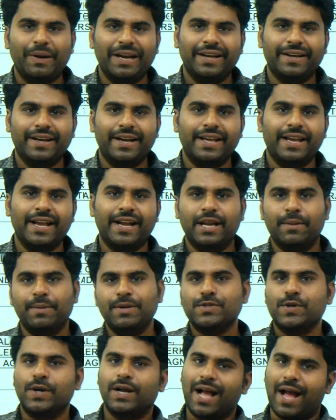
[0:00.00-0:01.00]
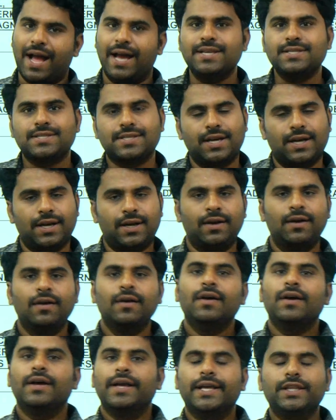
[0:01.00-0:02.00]
சூப்பர் ஹிட் நீங்கள் கிளம்பி ஸோ காய்ஸ்
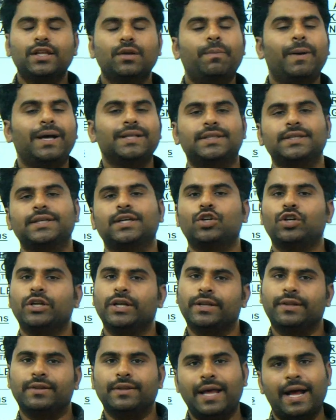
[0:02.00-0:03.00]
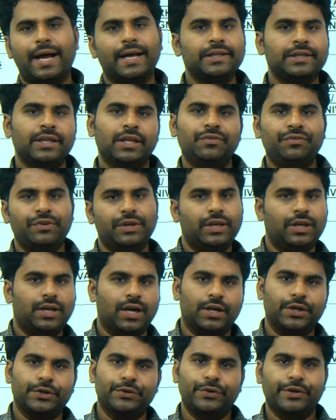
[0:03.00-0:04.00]
எதிர்பார்த்து கொண்டு அக்னி
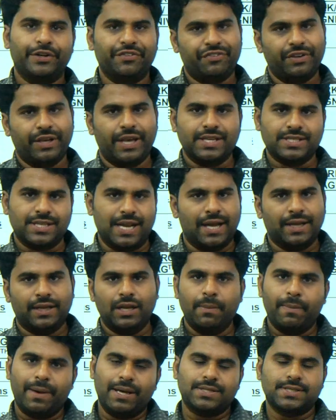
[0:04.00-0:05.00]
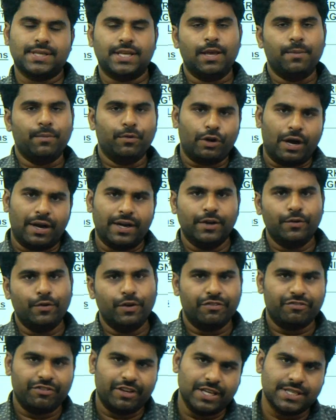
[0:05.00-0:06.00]
வீர்க்கான நோட்டிஃபிகேஷன் அக்னிபாத் ஸ்கீமுக்கான
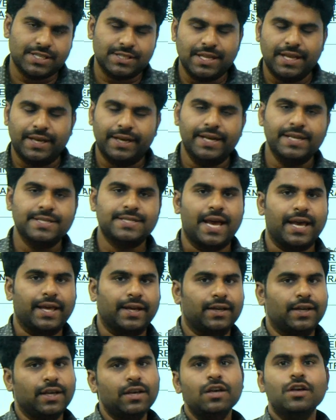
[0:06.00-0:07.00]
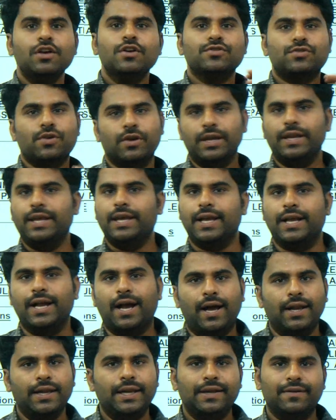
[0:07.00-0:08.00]
நோட்டிஃபிகேஷன் தான் ரிலீஸ் ஆயிருக்கு ஸோ இன்னைக்கு
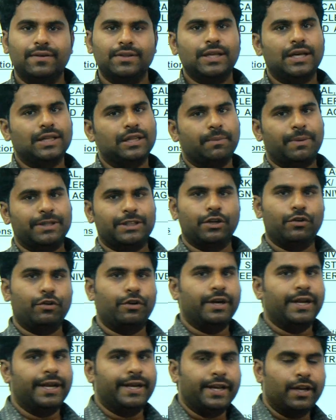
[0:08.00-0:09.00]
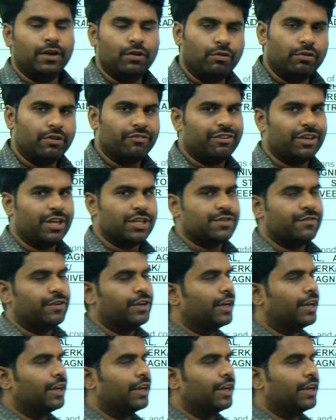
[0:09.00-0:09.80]
காலையில் வந்து அதை பற்றின ஒரு டீட்டெயில் நோட்டிஃபிகேஷன்